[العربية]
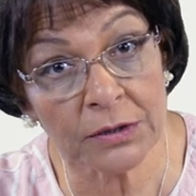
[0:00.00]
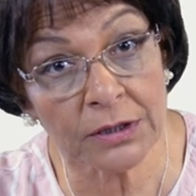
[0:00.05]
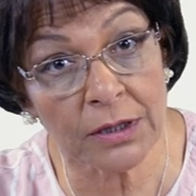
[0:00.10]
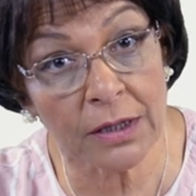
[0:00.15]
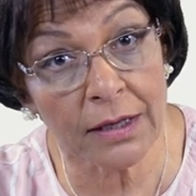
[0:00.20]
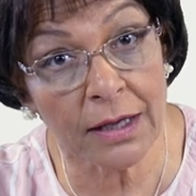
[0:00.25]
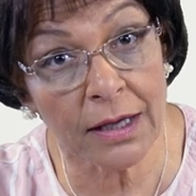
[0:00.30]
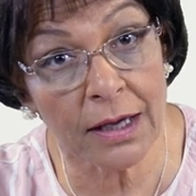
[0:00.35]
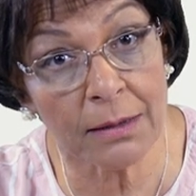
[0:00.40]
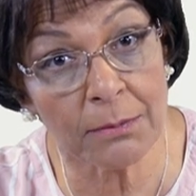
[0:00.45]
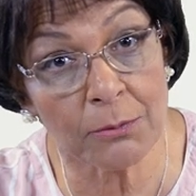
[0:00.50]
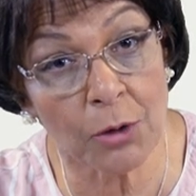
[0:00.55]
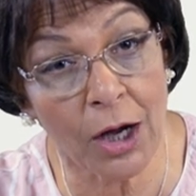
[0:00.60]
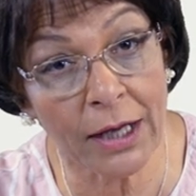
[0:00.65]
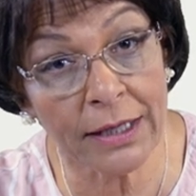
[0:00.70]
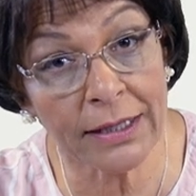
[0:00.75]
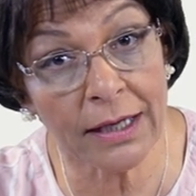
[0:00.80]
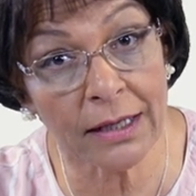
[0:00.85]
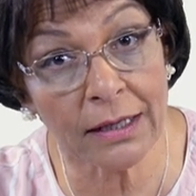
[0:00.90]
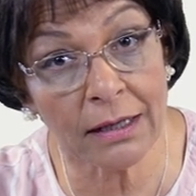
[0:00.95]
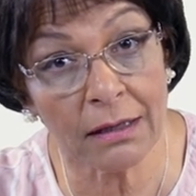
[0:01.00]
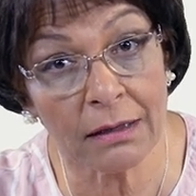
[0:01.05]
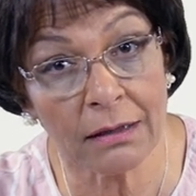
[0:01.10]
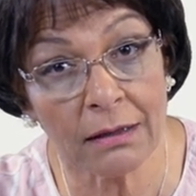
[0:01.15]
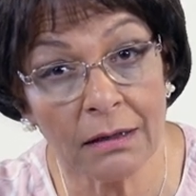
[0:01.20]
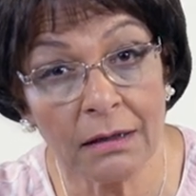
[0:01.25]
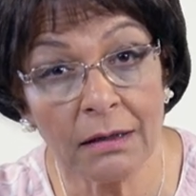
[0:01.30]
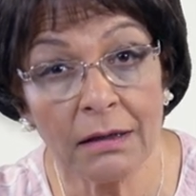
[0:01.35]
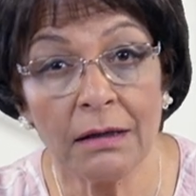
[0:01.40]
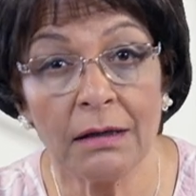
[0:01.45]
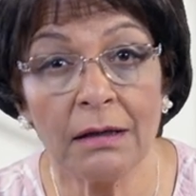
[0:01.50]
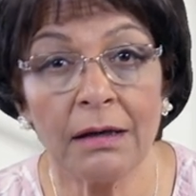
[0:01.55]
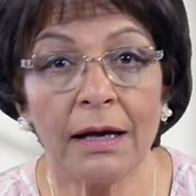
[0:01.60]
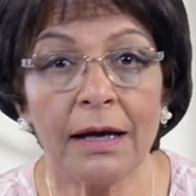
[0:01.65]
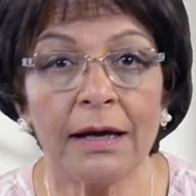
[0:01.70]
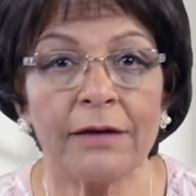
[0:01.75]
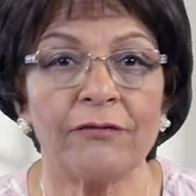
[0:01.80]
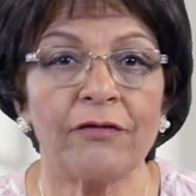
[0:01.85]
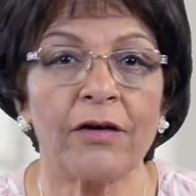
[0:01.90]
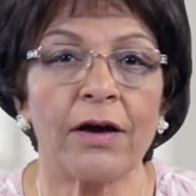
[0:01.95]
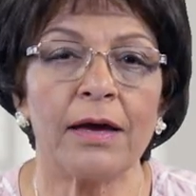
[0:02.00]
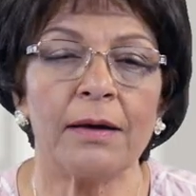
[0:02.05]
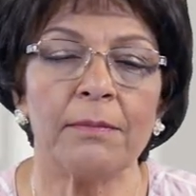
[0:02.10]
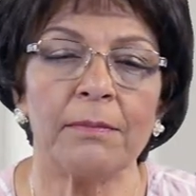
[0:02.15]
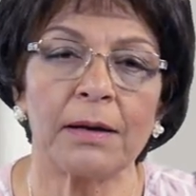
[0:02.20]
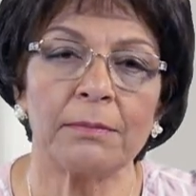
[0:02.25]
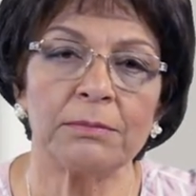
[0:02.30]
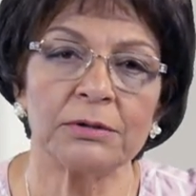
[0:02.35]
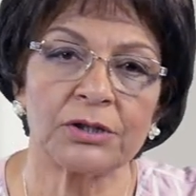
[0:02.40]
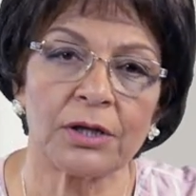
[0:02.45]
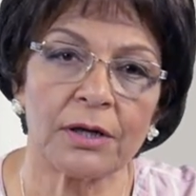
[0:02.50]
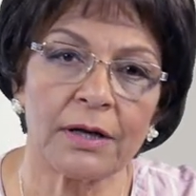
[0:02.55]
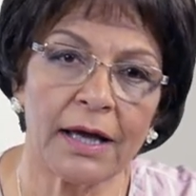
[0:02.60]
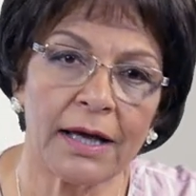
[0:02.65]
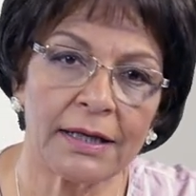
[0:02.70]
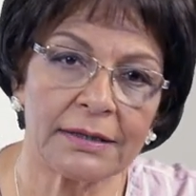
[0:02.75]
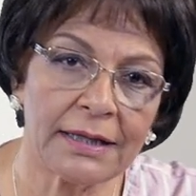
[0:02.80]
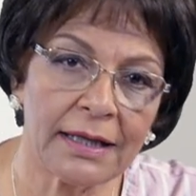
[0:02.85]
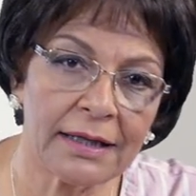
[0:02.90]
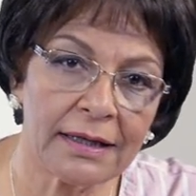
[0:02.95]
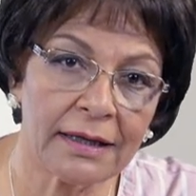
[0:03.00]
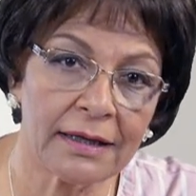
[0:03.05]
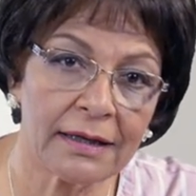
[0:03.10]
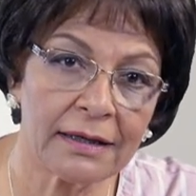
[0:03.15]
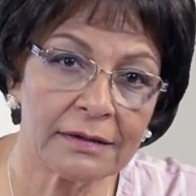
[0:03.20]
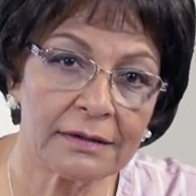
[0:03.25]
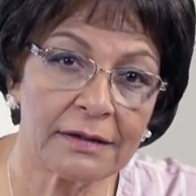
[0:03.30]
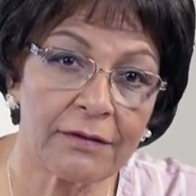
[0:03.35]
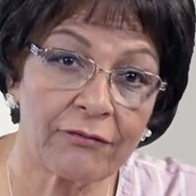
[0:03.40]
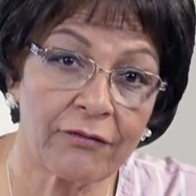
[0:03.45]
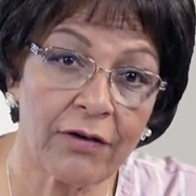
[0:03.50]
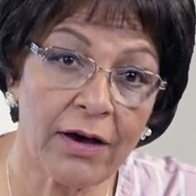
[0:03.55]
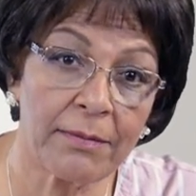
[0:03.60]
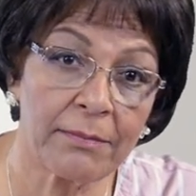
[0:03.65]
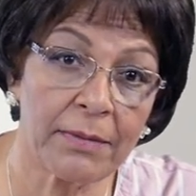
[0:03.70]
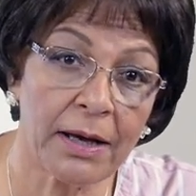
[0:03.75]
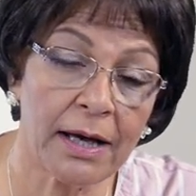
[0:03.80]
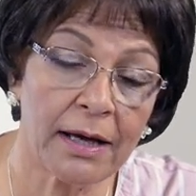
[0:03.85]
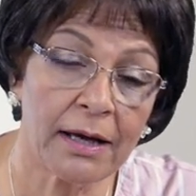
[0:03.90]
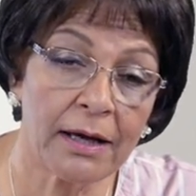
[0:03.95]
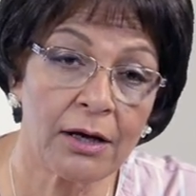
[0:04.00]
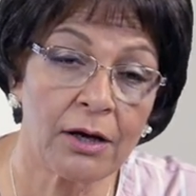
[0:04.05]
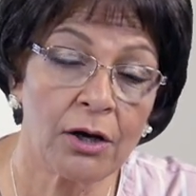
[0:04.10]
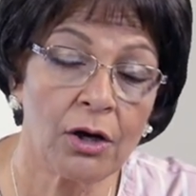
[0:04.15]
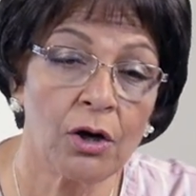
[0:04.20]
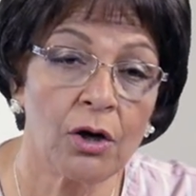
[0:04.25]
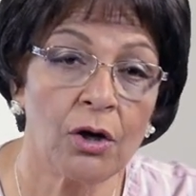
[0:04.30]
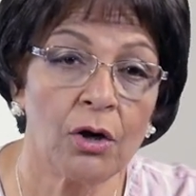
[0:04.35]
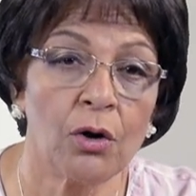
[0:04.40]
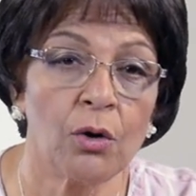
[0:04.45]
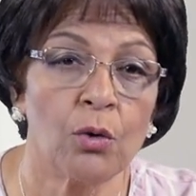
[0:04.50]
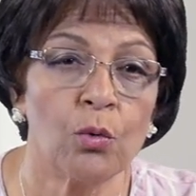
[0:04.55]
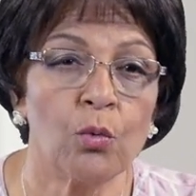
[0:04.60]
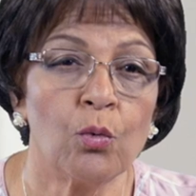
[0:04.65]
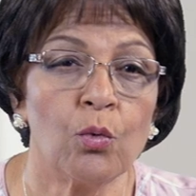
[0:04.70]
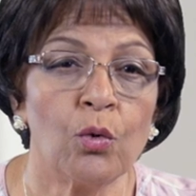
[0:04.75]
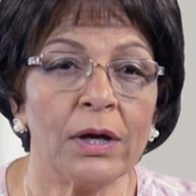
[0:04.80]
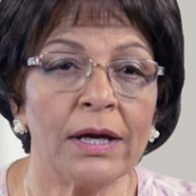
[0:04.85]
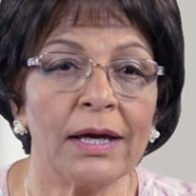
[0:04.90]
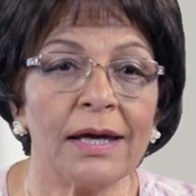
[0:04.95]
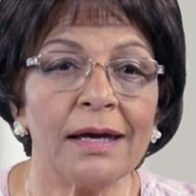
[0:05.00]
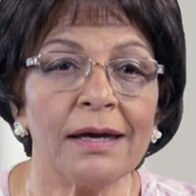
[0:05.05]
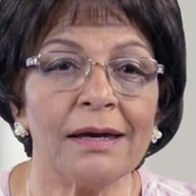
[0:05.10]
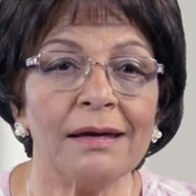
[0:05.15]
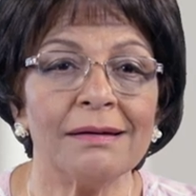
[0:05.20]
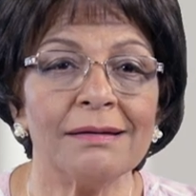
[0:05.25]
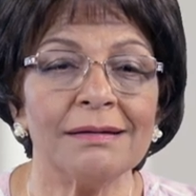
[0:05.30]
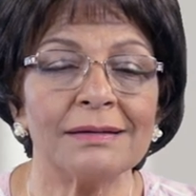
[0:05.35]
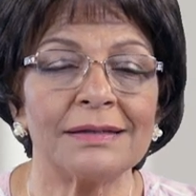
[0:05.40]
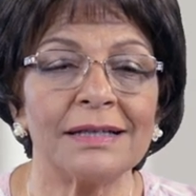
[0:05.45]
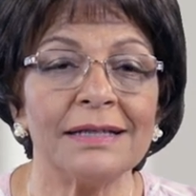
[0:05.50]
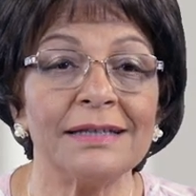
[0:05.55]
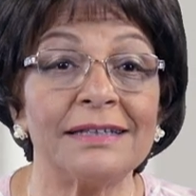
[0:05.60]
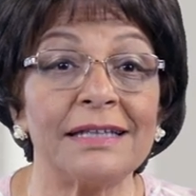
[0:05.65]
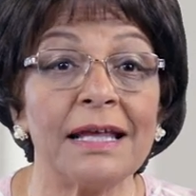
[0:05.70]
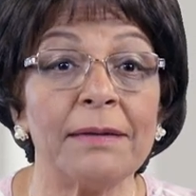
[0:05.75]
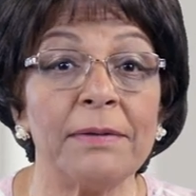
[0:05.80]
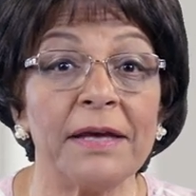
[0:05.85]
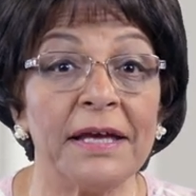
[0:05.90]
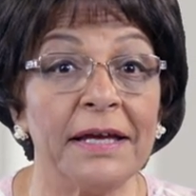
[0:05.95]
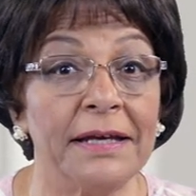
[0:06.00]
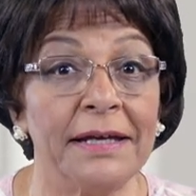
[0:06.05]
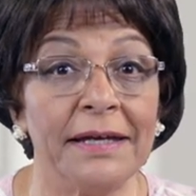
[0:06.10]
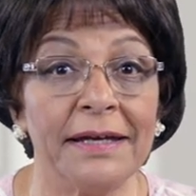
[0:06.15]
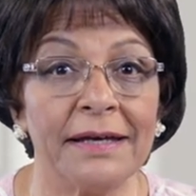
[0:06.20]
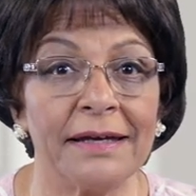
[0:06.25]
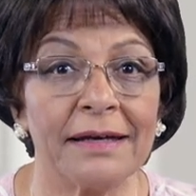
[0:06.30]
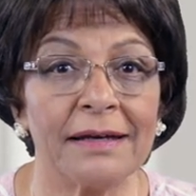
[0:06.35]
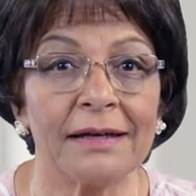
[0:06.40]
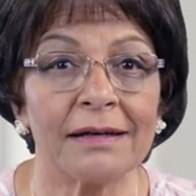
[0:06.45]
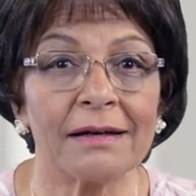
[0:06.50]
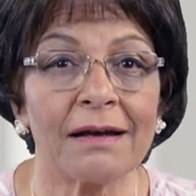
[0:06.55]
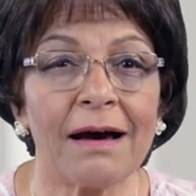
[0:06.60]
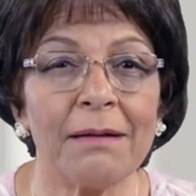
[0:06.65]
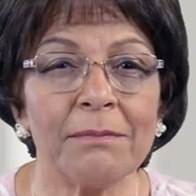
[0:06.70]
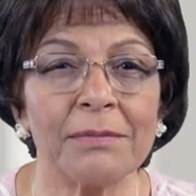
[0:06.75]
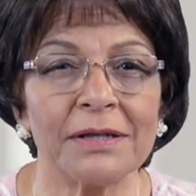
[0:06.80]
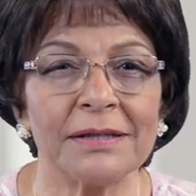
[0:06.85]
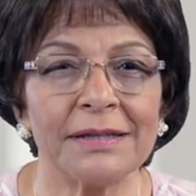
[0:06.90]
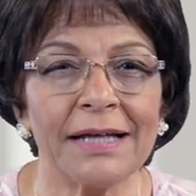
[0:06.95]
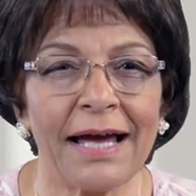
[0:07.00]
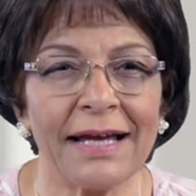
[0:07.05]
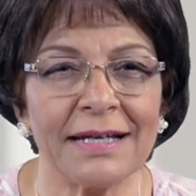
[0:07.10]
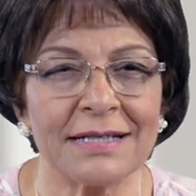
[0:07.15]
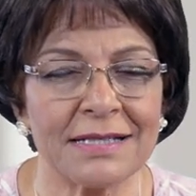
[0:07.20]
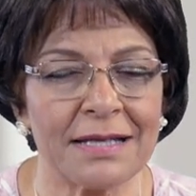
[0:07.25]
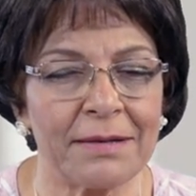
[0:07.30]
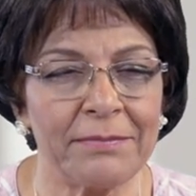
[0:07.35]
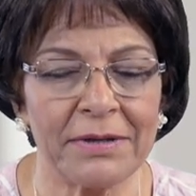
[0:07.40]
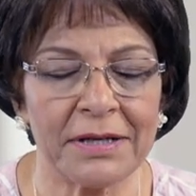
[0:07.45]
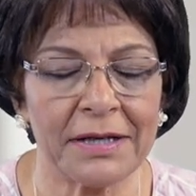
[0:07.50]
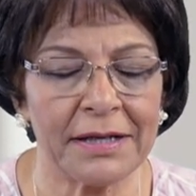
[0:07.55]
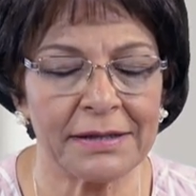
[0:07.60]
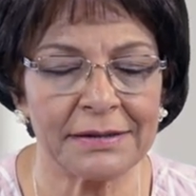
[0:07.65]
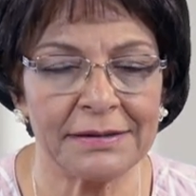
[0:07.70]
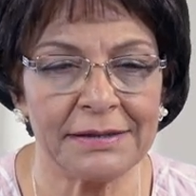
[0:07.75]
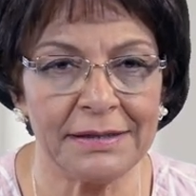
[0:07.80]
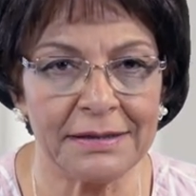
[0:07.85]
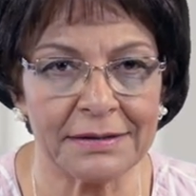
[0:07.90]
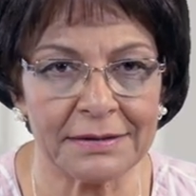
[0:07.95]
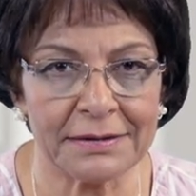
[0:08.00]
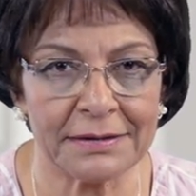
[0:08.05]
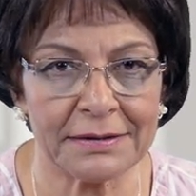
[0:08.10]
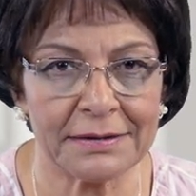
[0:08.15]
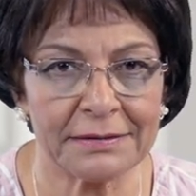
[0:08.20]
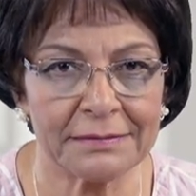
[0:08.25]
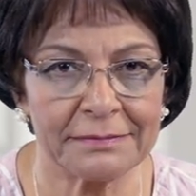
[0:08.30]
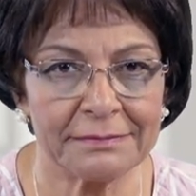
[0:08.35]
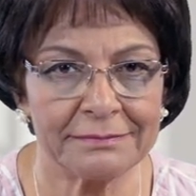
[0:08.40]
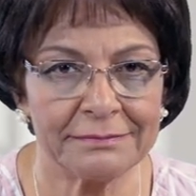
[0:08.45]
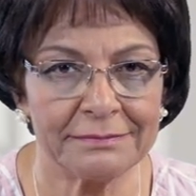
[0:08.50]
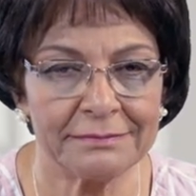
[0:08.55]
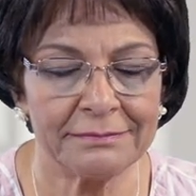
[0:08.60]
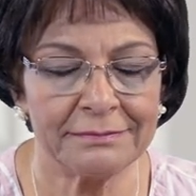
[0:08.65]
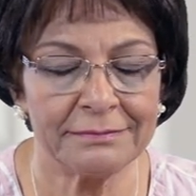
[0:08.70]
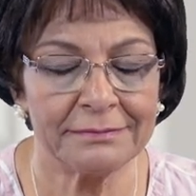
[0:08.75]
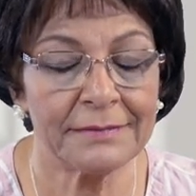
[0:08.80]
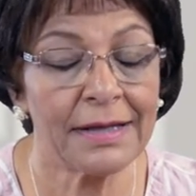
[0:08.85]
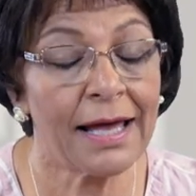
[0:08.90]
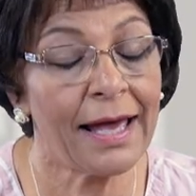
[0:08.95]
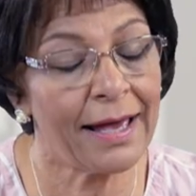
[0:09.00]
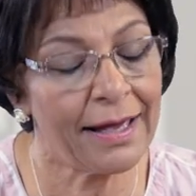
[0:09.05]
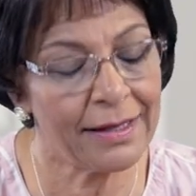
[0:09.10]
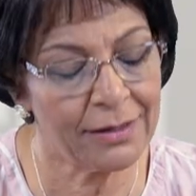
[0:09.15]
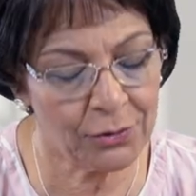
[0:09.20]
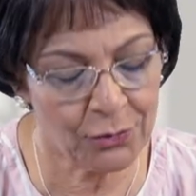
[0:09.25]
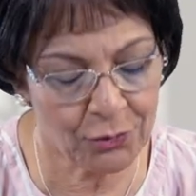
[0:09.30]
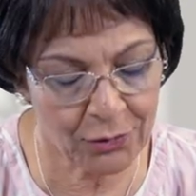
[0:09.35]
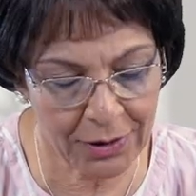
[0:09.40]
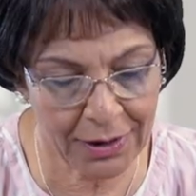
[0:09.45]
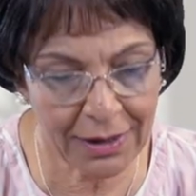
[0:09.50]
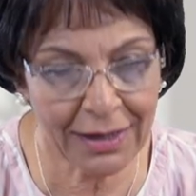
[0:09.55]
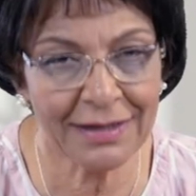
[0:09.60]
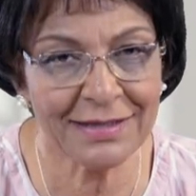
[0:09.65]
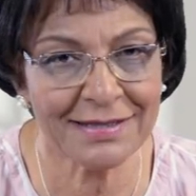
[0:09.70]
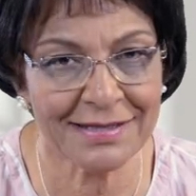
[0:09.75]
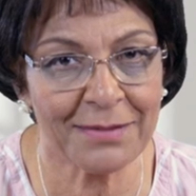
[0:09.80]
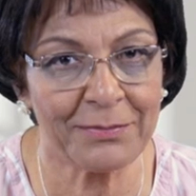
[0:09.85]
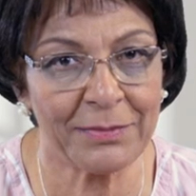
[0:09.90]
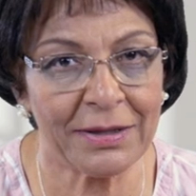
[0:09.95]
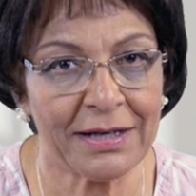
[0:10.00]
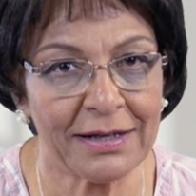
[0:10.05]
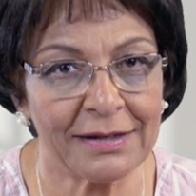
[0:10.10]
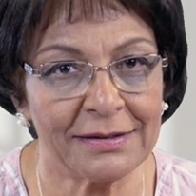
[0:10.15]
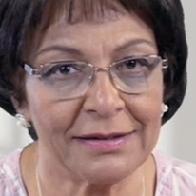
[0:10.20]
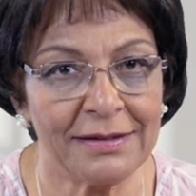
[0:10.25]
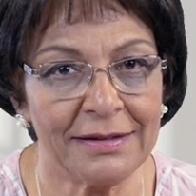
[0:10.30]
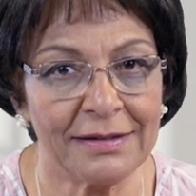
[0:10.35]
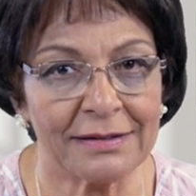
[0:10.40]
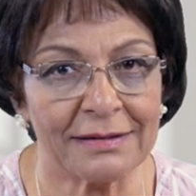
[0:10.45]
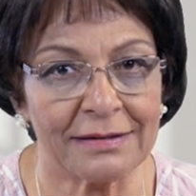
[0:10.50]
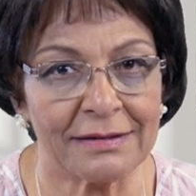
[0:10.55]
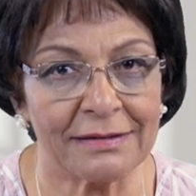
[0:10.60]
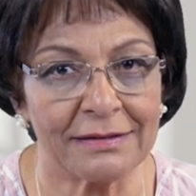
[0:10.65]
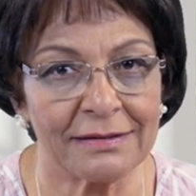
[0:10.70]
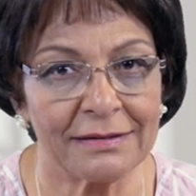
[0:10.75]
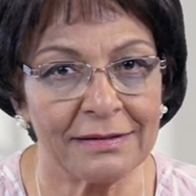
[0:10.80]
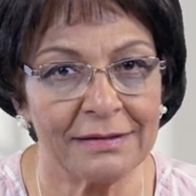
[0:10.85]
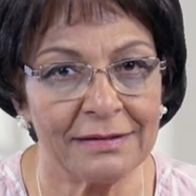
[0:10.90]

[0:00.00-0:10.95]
بطريقة معينة هيفهمك بطريقة تانية تفهمها وتنتبه ليه الأمر ده هيستمر كتير أيوه هيستمر كتير